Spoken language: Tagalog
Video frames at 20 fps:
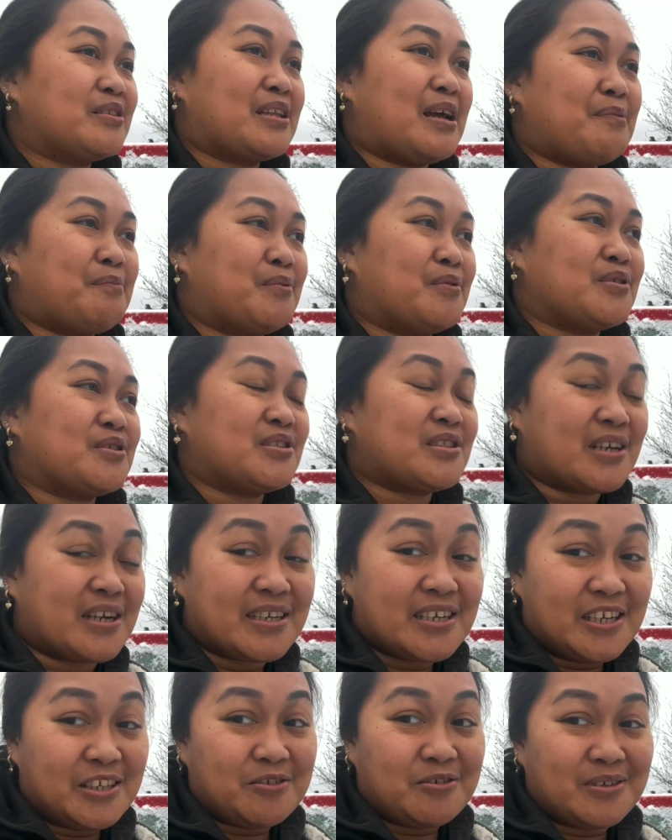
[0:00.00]
Tapos, taga
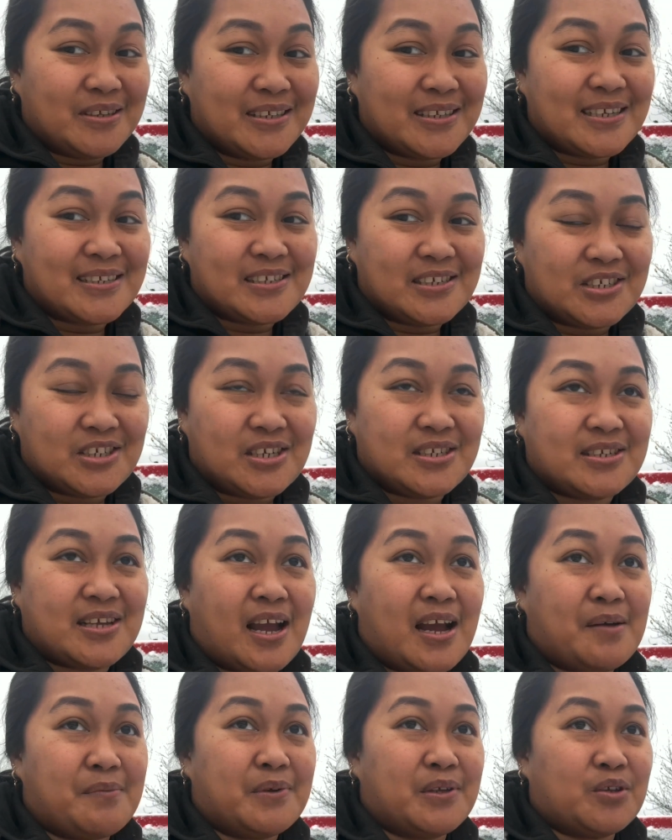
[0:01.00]
dito din kasi siya sa
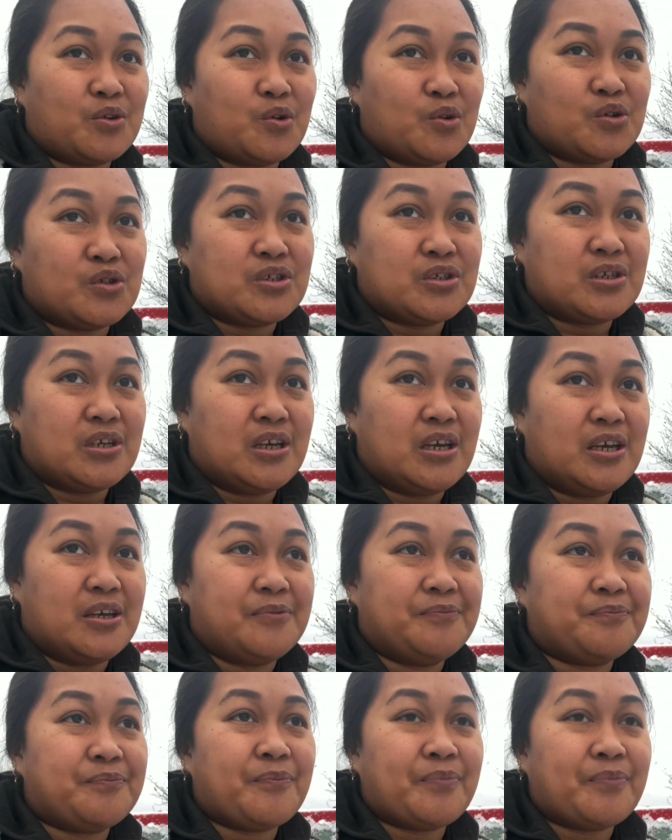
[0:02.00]
Hamenkowski.